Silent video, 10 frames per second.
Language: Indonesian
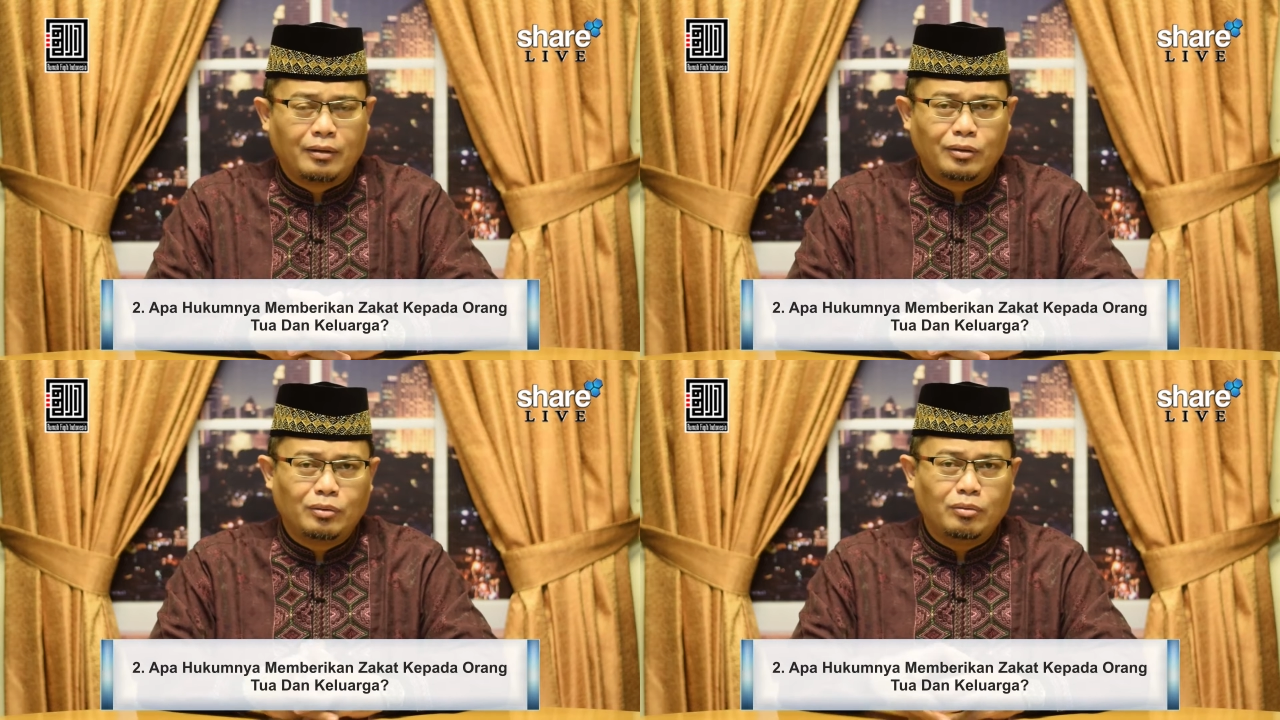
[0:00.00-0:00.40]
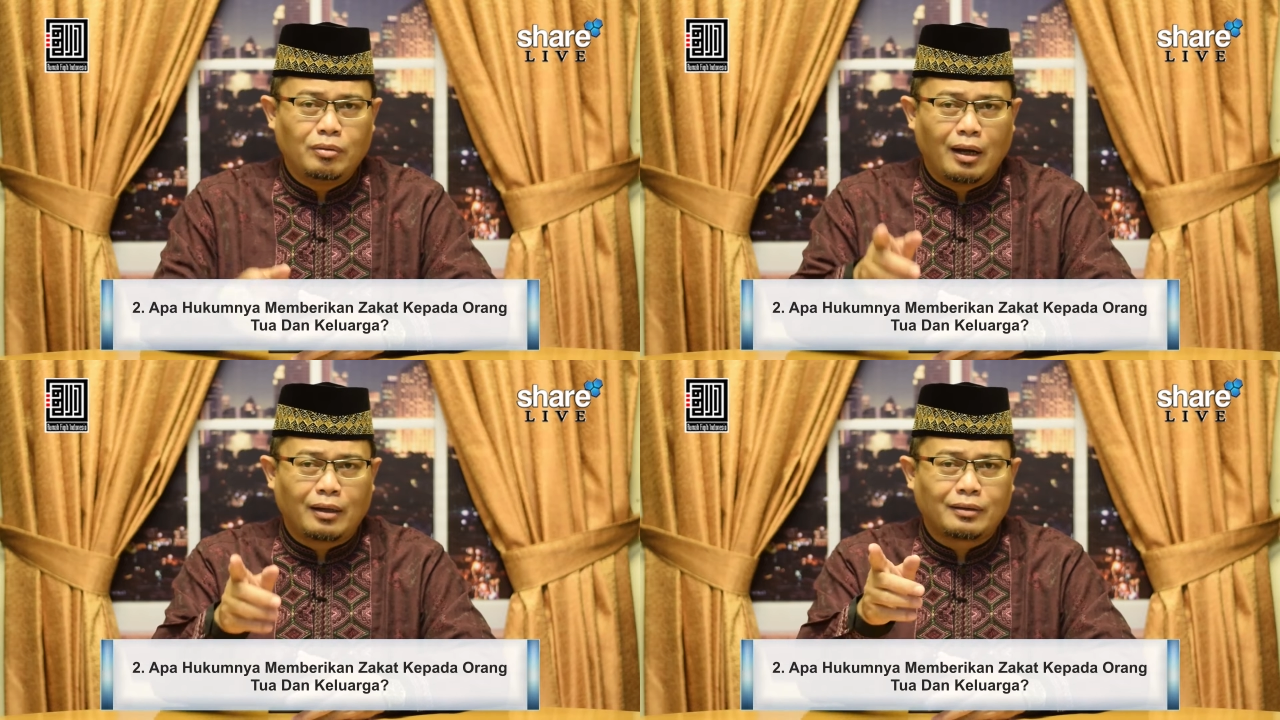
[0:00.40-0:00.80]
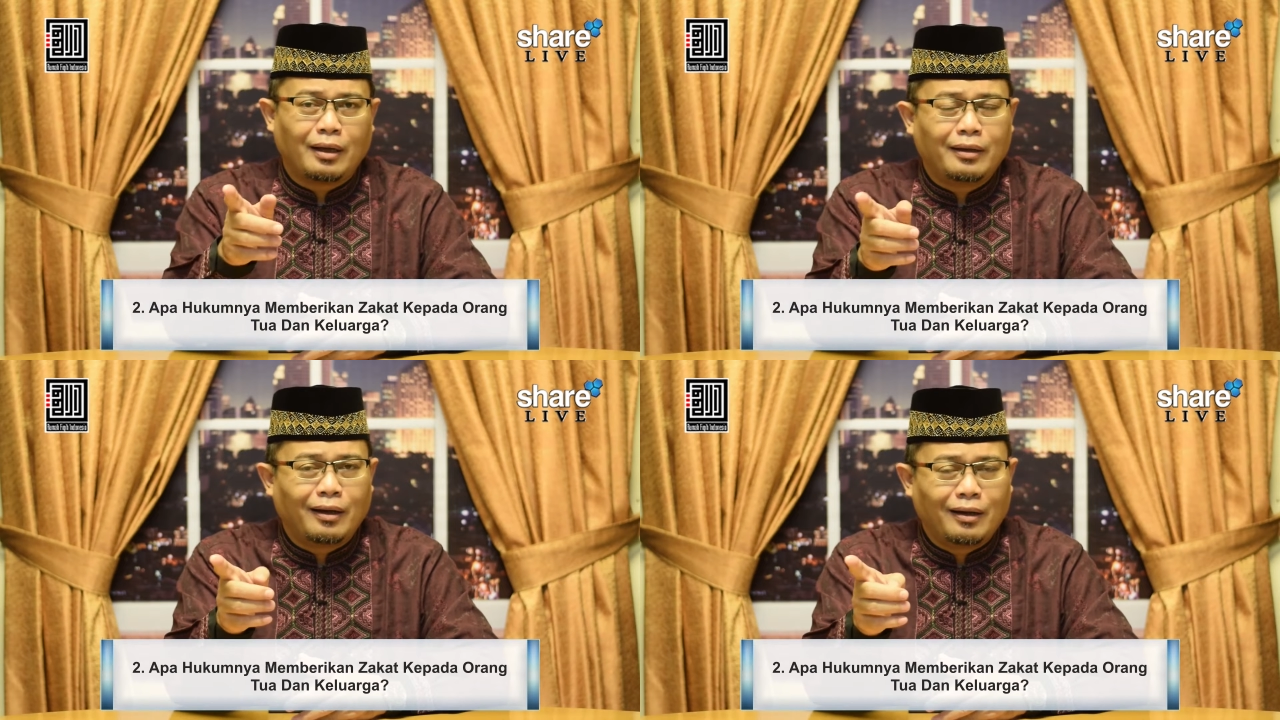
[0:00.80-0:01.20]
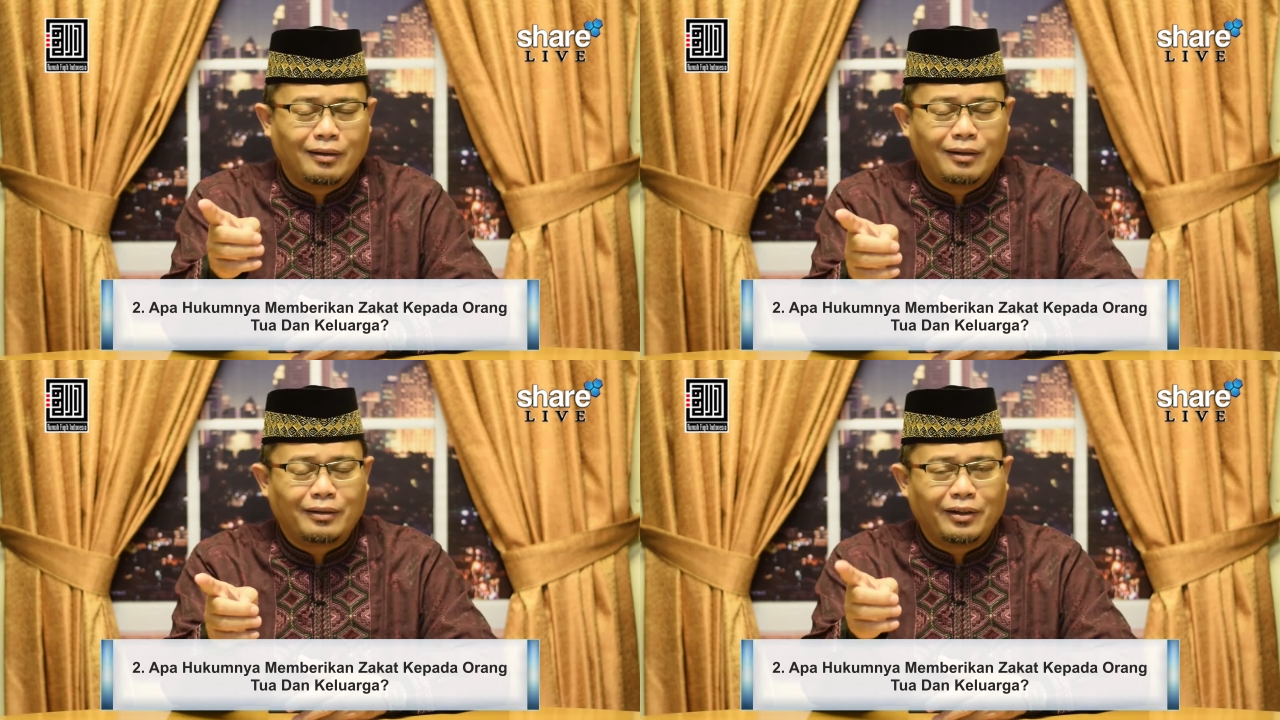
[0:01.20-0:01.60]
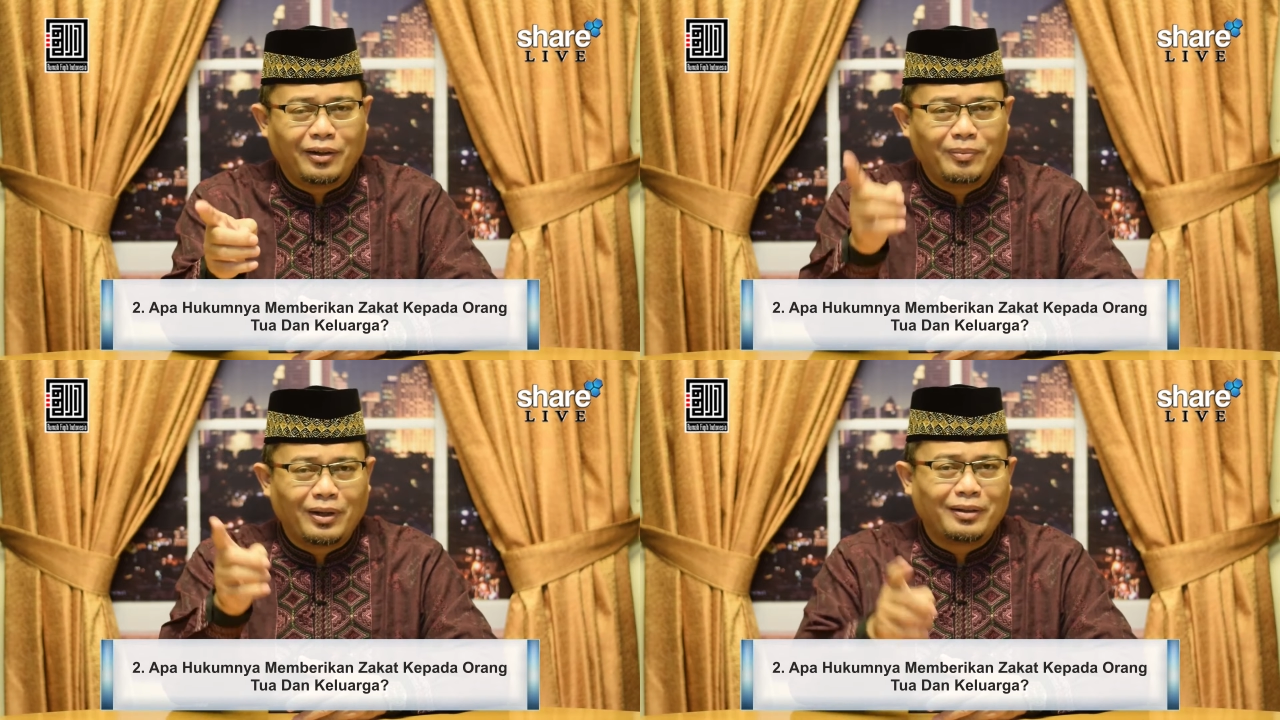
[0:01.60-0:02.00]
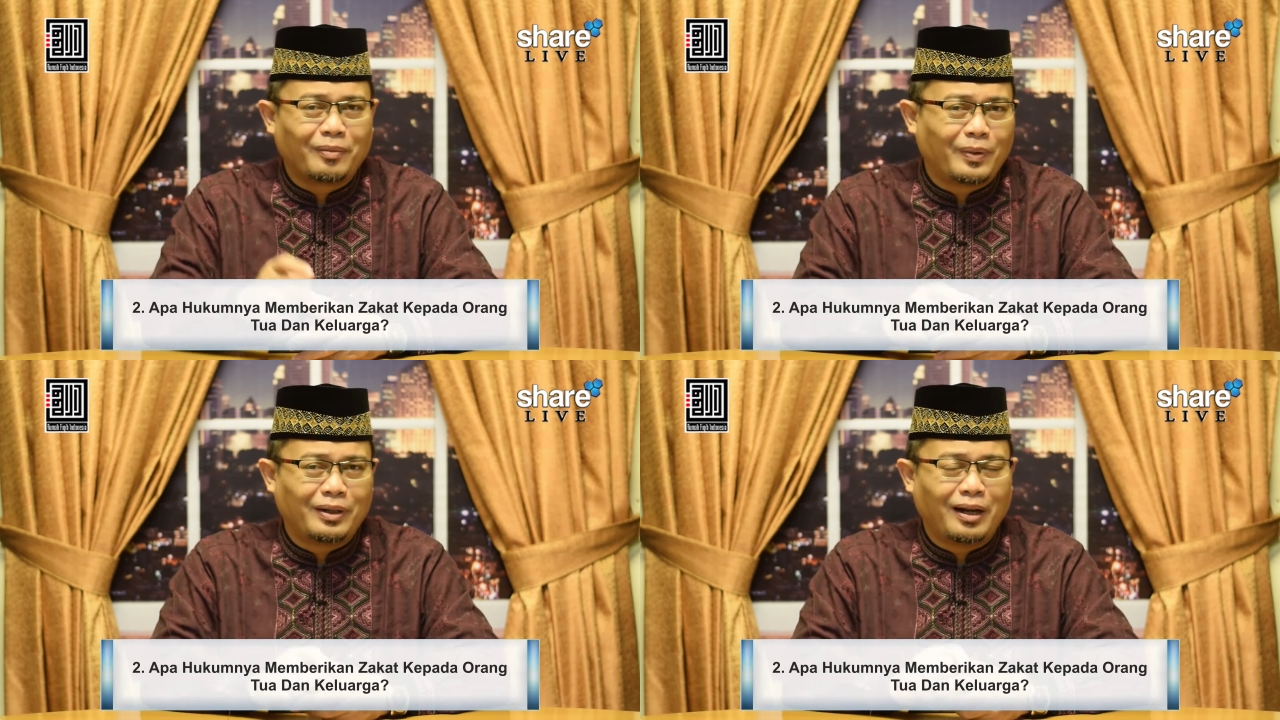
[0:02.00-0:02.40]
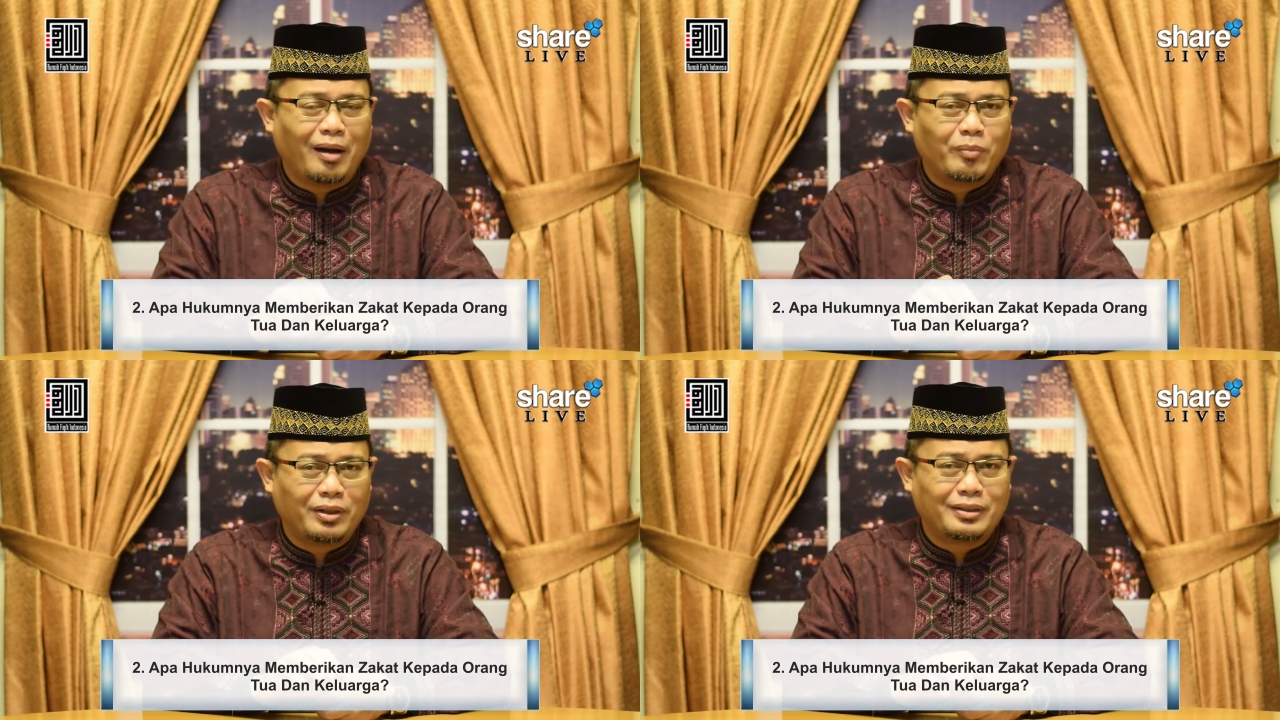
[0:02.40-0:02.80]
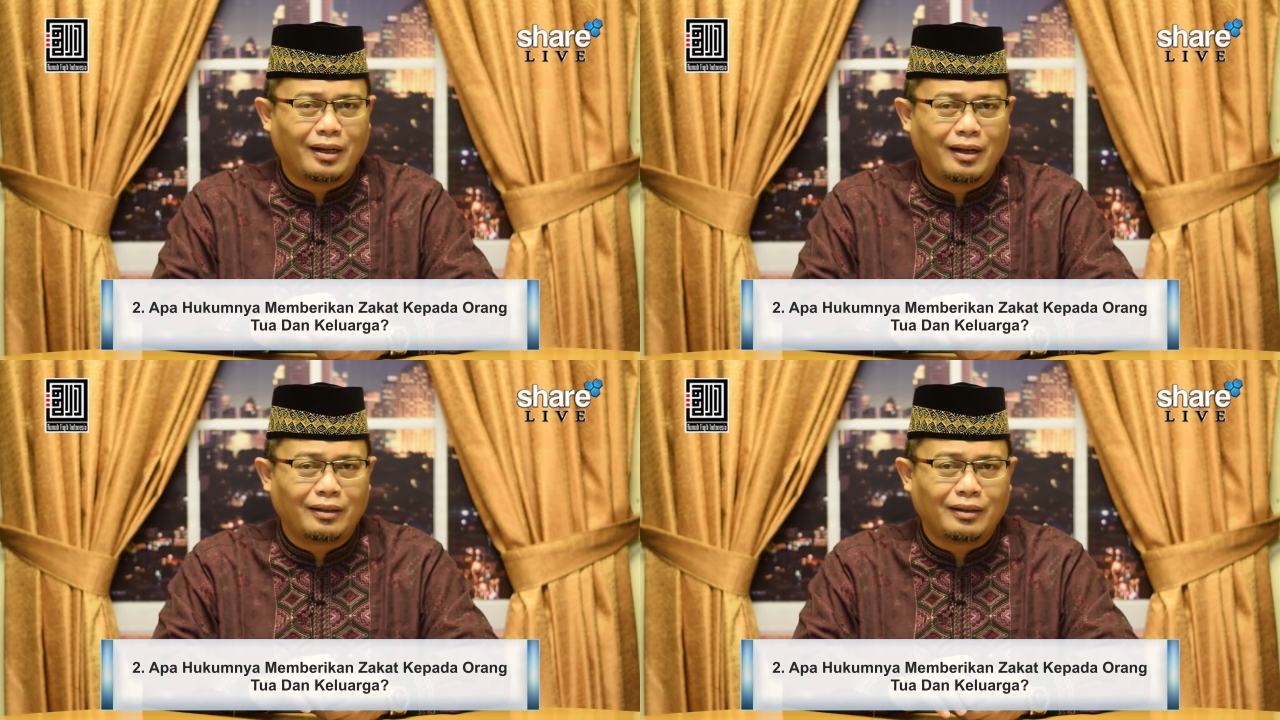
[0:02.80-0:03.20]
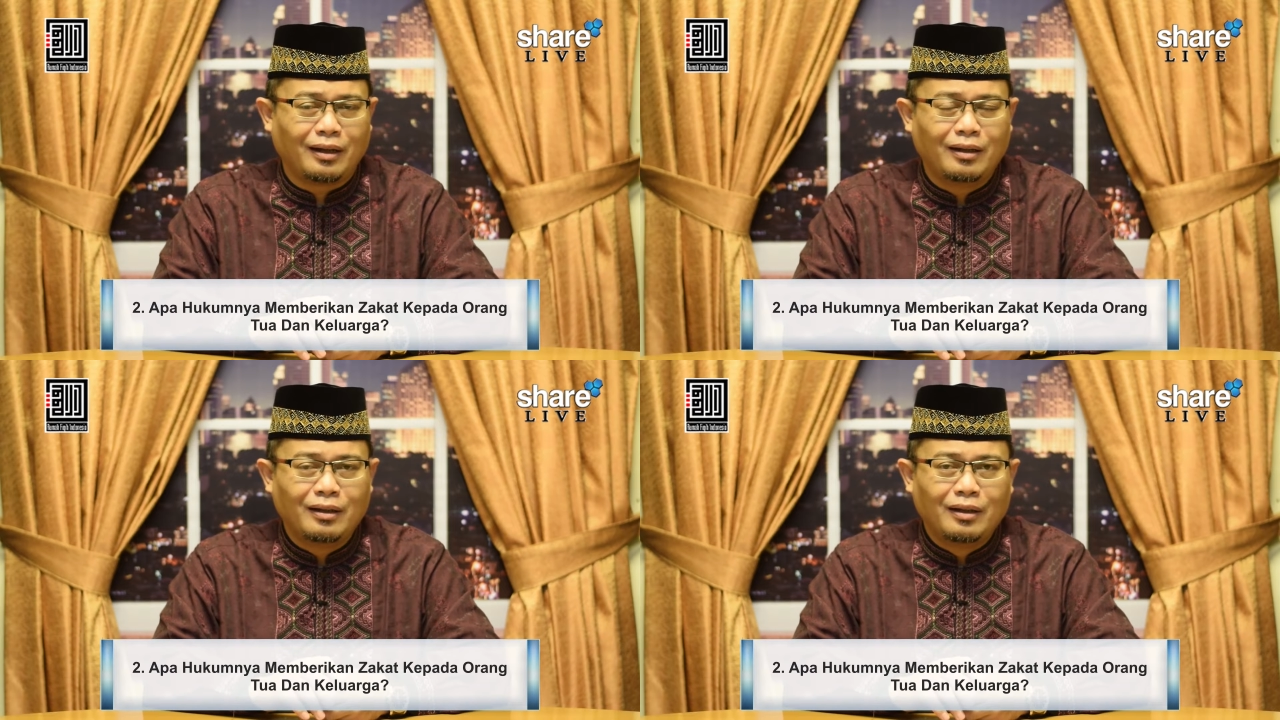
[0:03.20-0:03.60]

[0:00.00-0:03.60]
itu harta yang Anda kirimkan kepada amil di Jakarta